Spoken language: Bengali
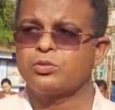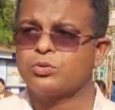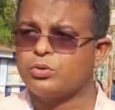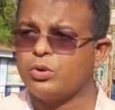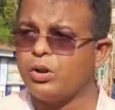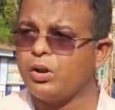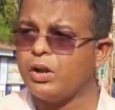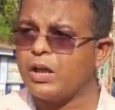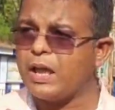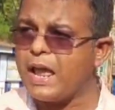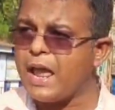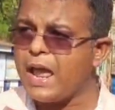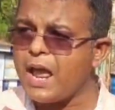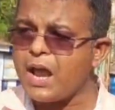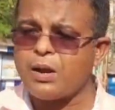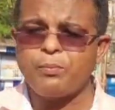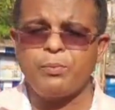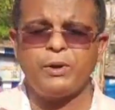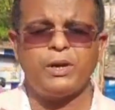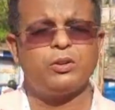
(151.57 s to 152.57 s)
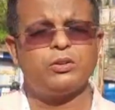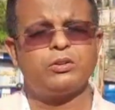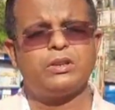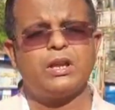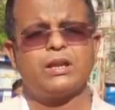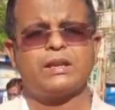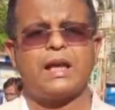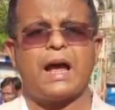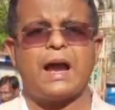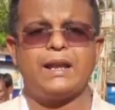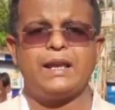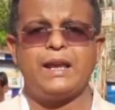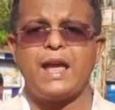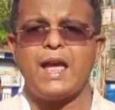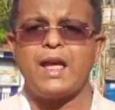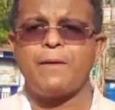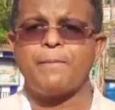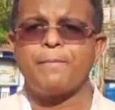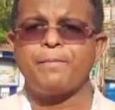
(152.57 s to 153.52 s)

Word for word: তো এর বিরুদ্ধে দাঁড়িয়ে